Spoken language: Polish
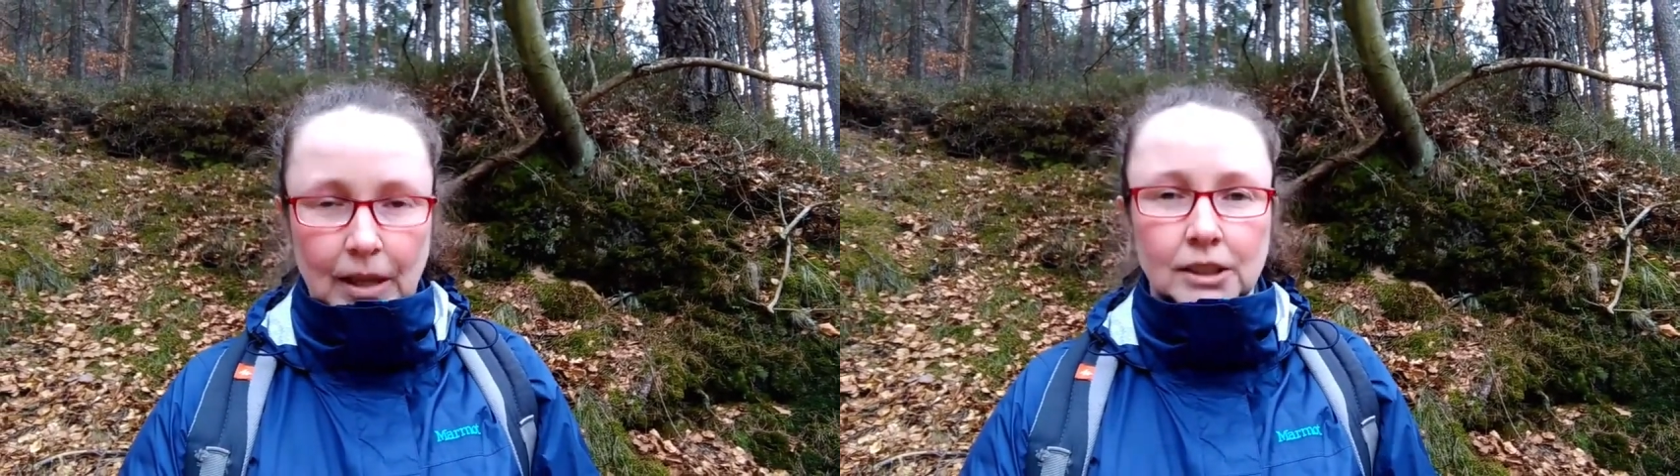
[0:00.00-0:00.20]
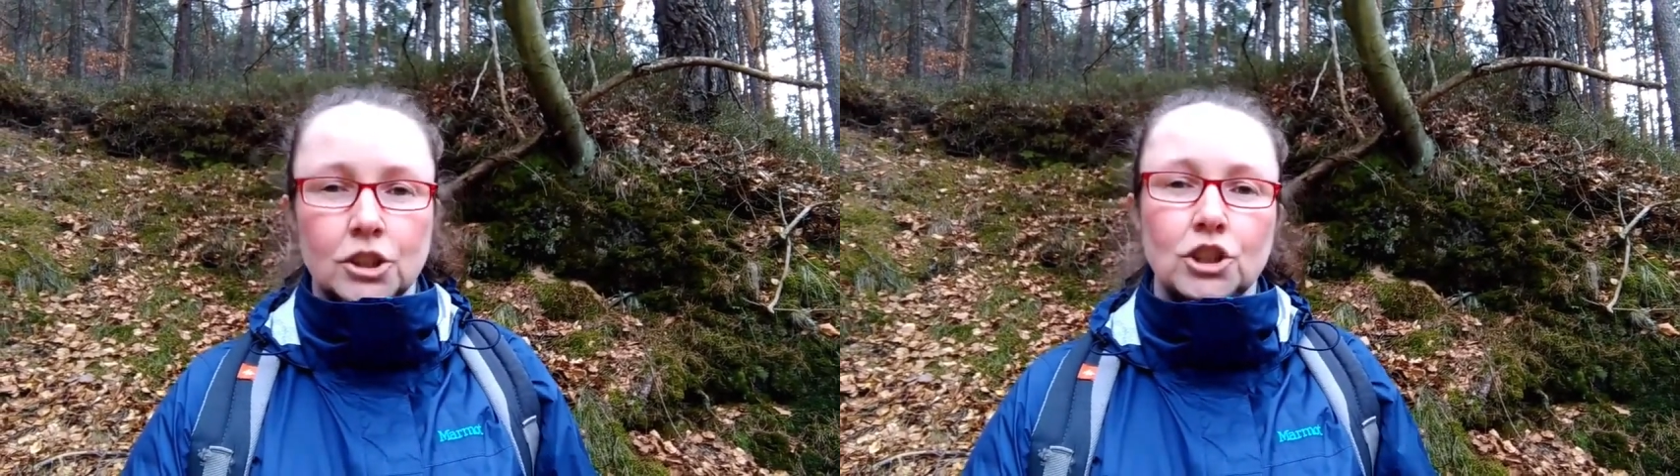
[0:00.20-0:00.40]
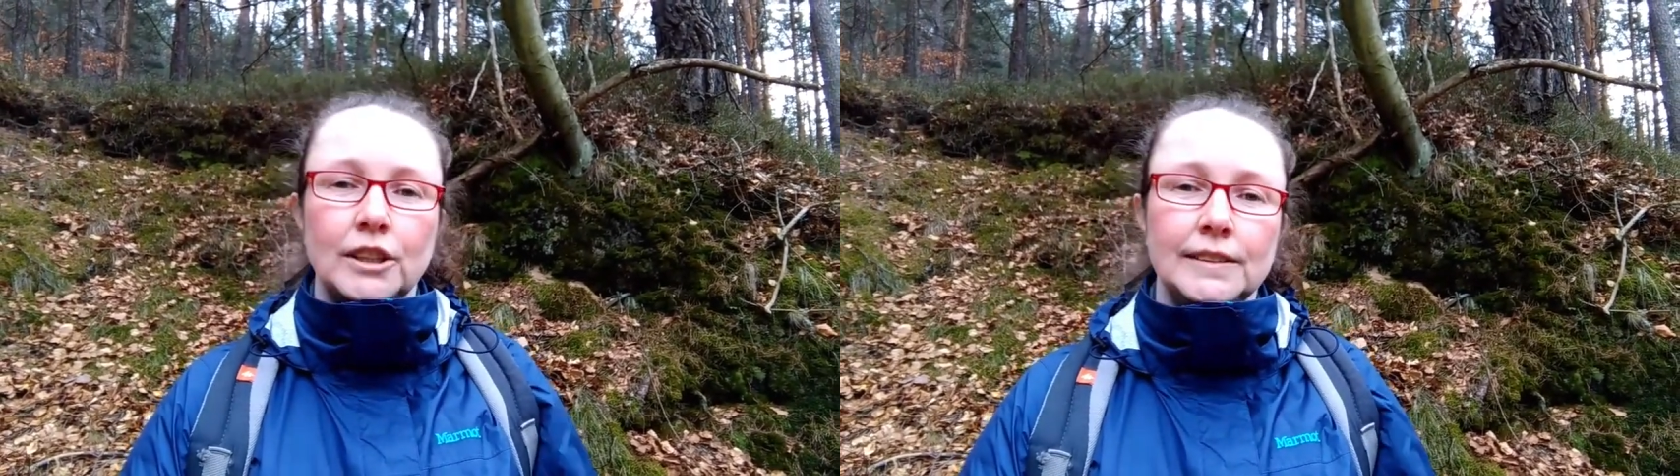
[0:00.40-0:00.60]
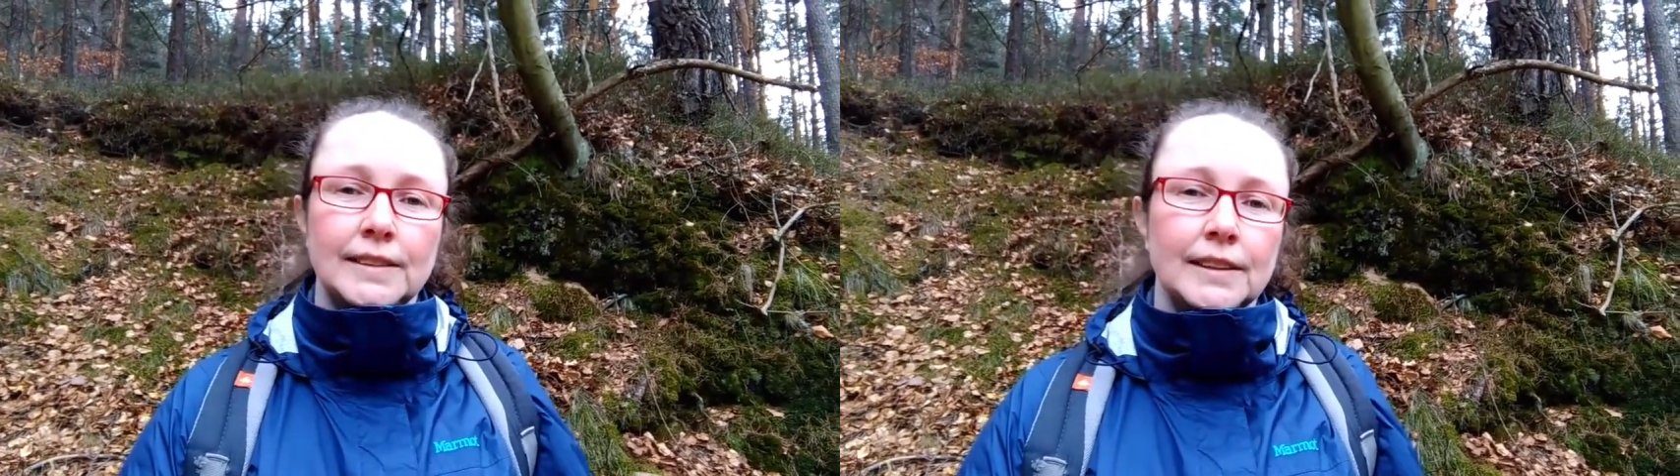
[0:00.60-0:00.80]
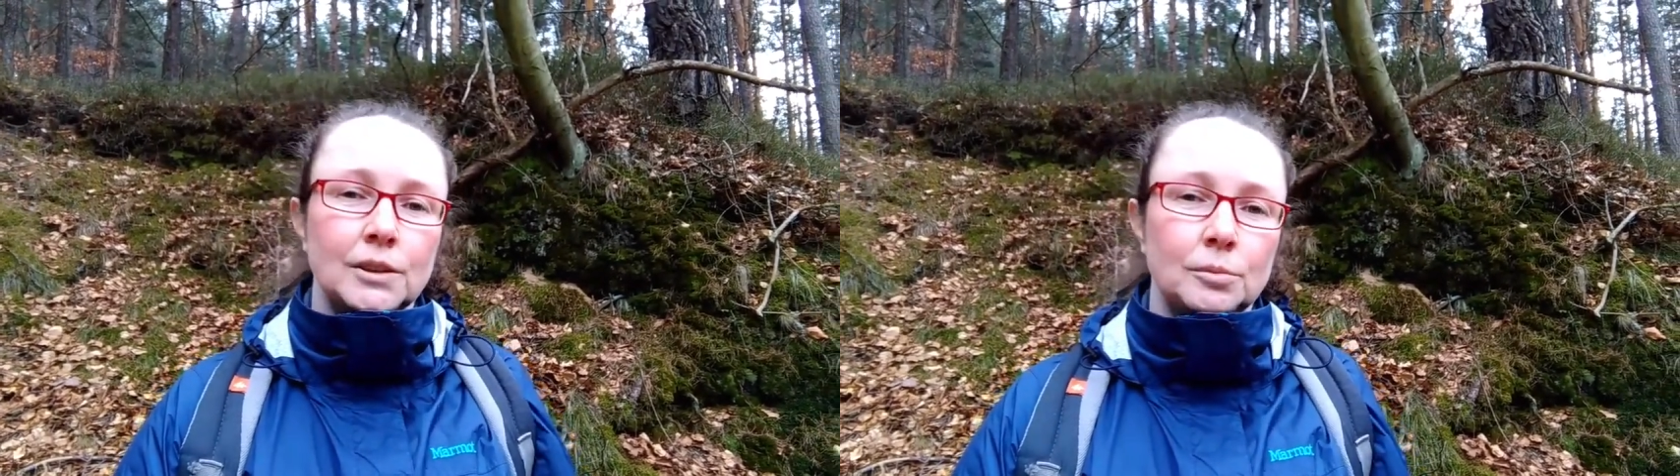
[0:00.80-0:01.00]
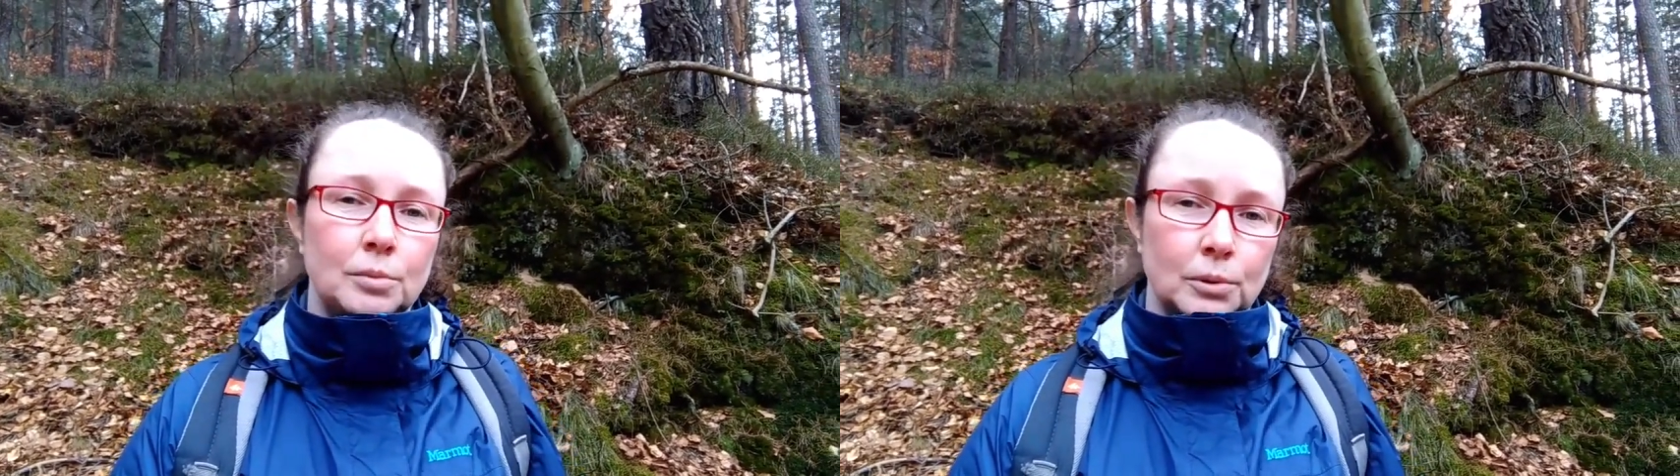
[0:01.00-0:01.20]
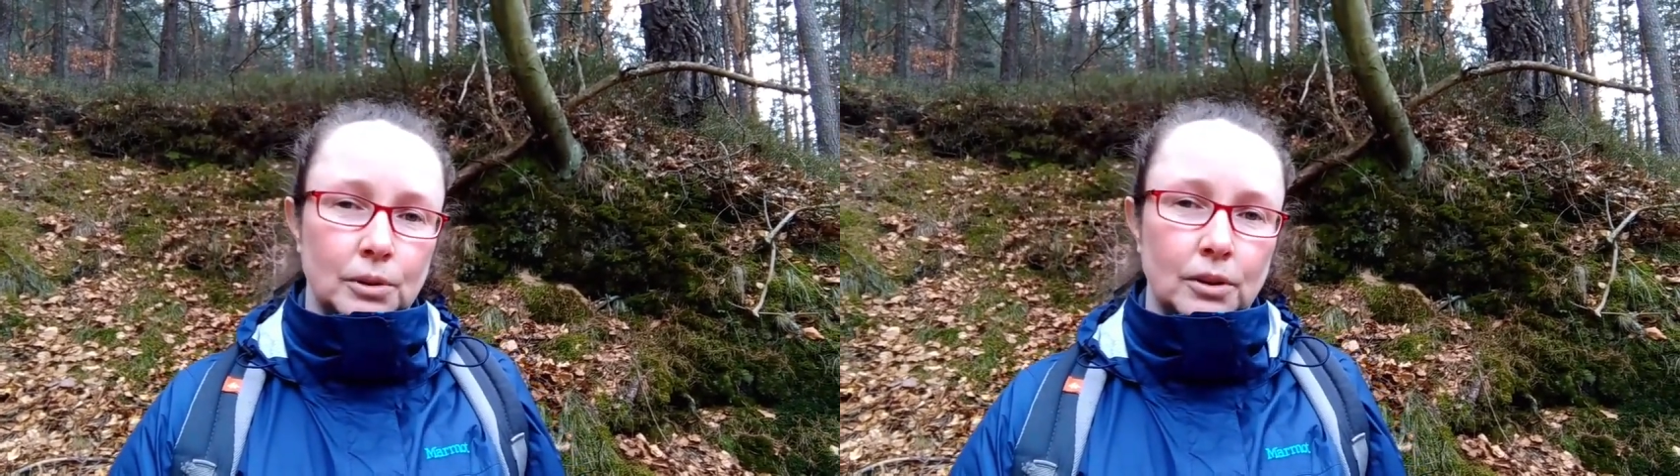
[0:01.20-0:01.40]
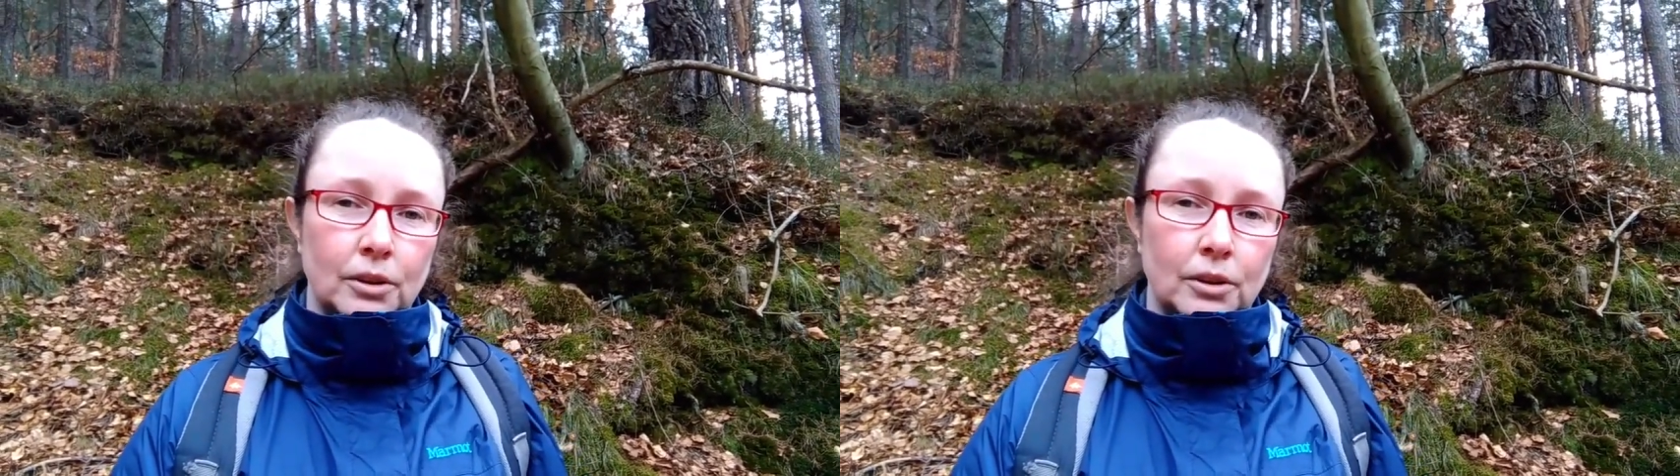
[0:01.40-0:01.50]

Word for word: Jeżeli taki buk